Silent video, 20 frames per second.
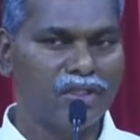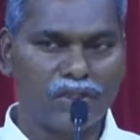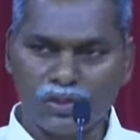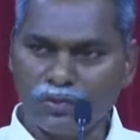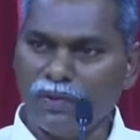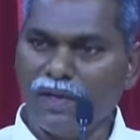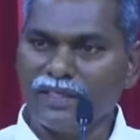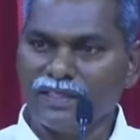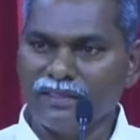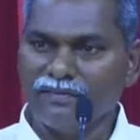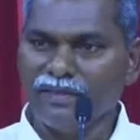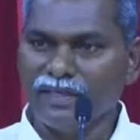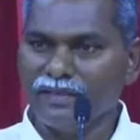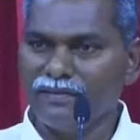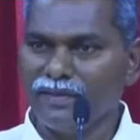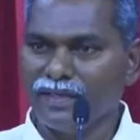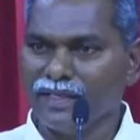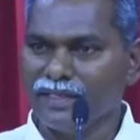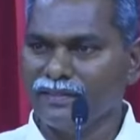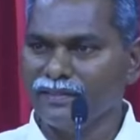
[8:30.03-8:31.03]
సువార్త
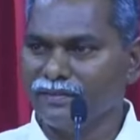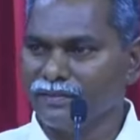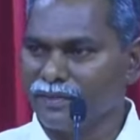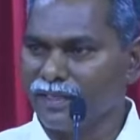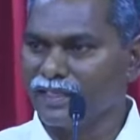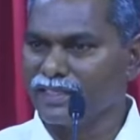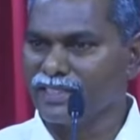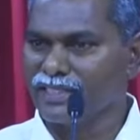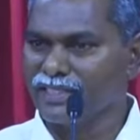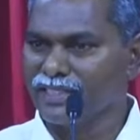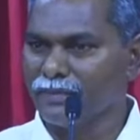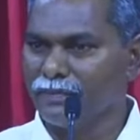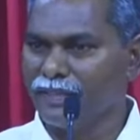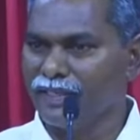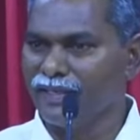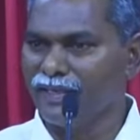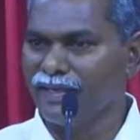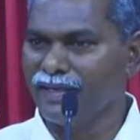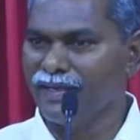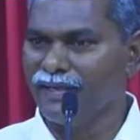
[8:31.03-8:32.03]
విన్నవారందరూ
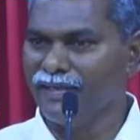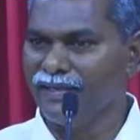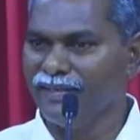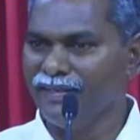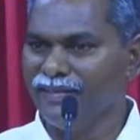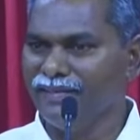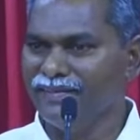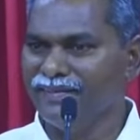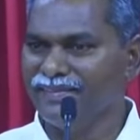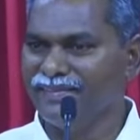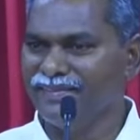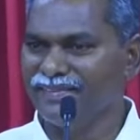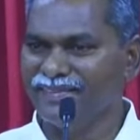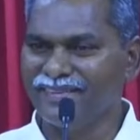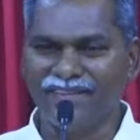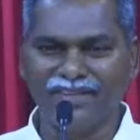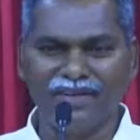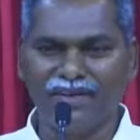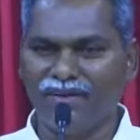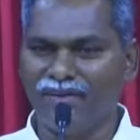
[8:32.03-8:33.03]
రక్షించబడ్డారండి
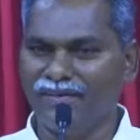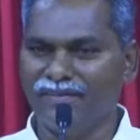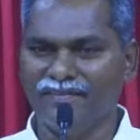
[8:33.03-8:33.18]
నో